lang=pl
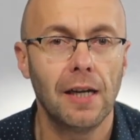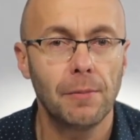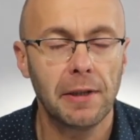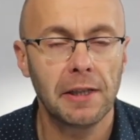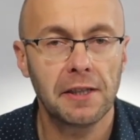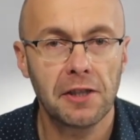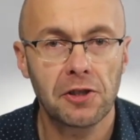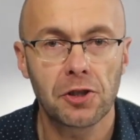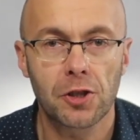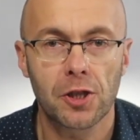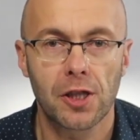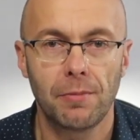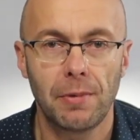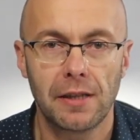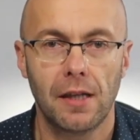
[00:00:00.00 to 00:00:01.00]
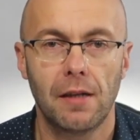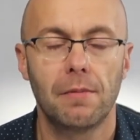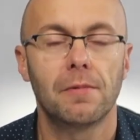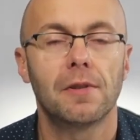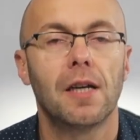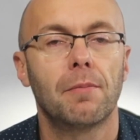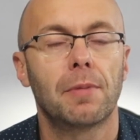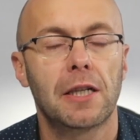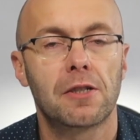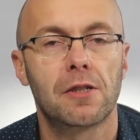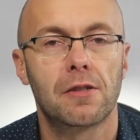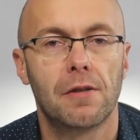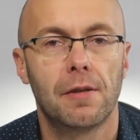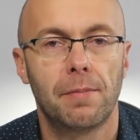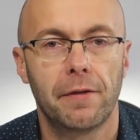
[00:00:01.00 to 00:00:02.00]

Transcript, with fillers: Pamiętajcie, trzeba na, nabrać